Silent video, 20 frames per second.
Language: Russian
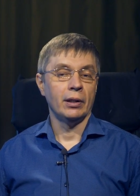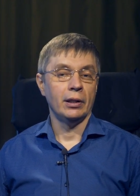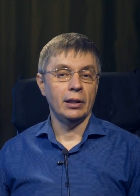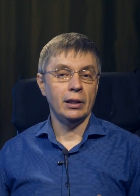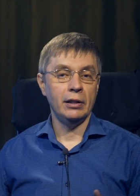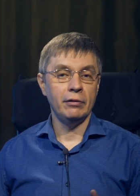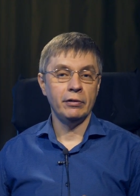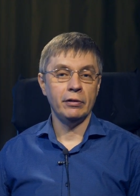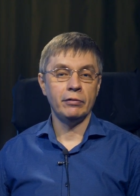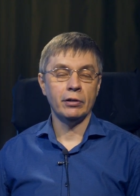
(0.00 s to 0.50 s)

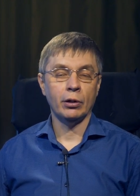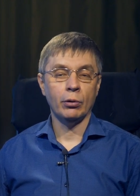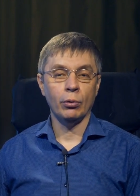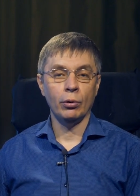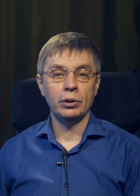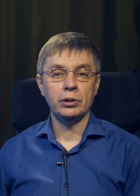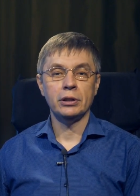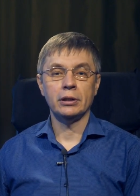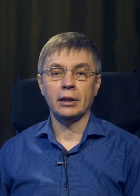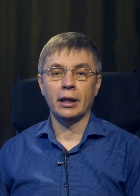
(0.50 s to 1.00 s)
или вы
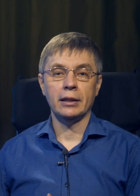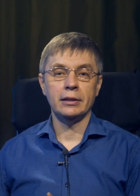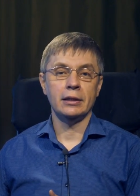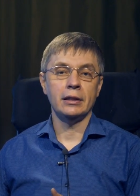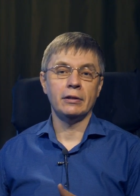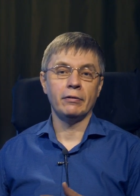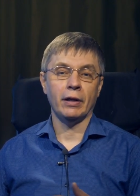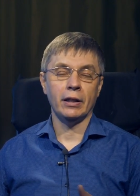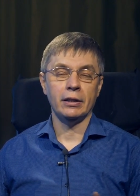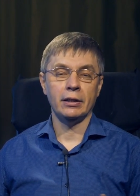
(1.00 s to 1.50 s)
выходите на
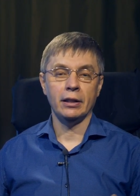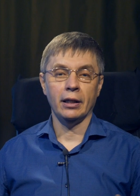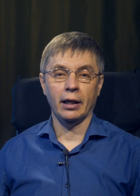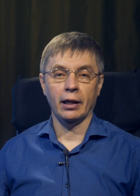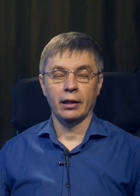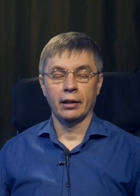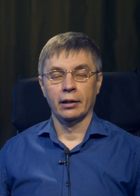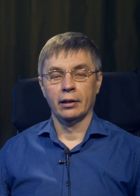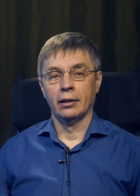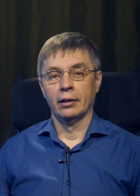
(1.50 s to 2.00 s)
1-2
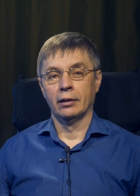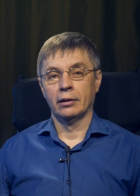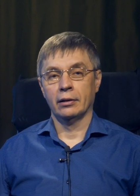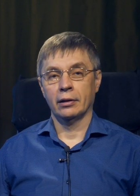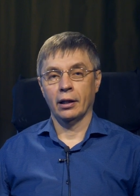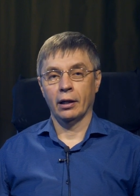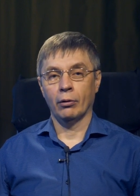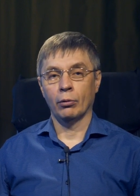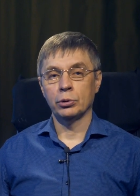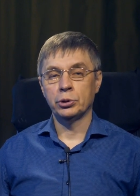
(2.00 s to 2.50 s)
дня
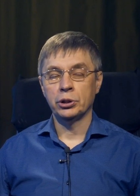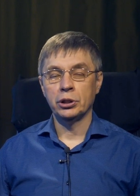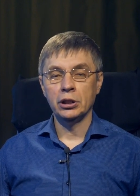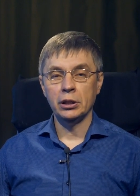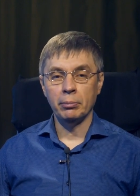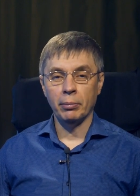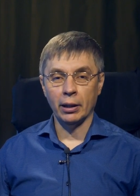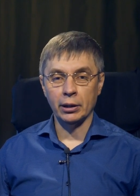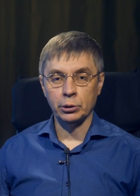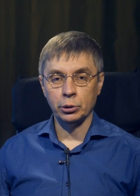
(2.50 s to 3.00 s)
на очень
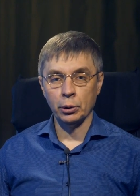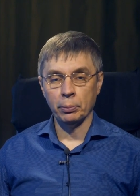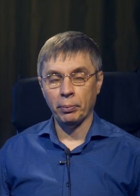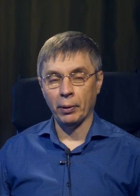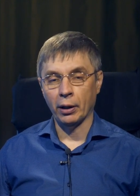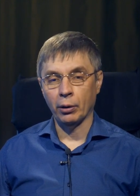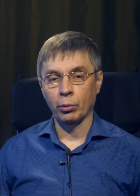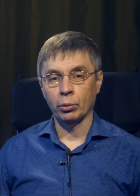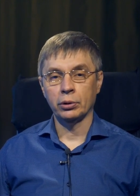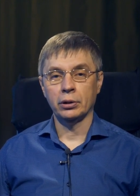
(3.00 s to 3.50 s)
небольшой
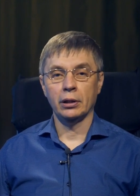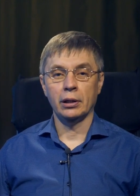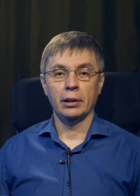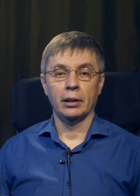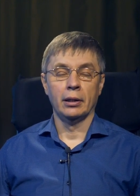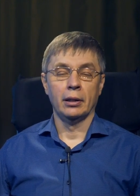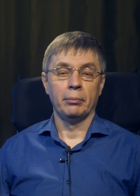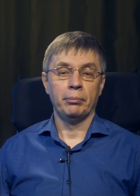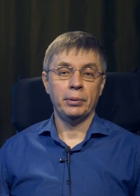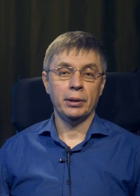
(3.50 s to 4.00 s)
поход
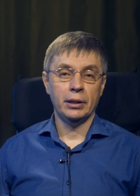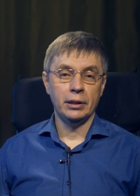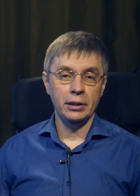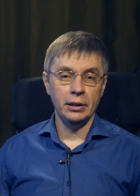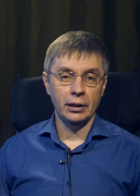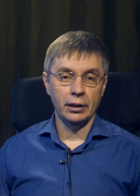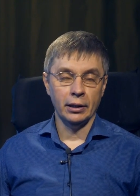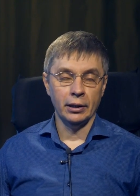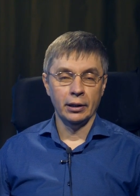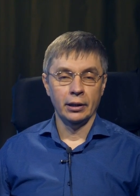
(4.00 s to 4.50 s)
или
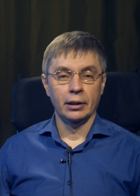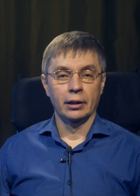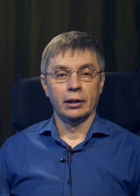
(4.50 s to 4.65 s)
пикник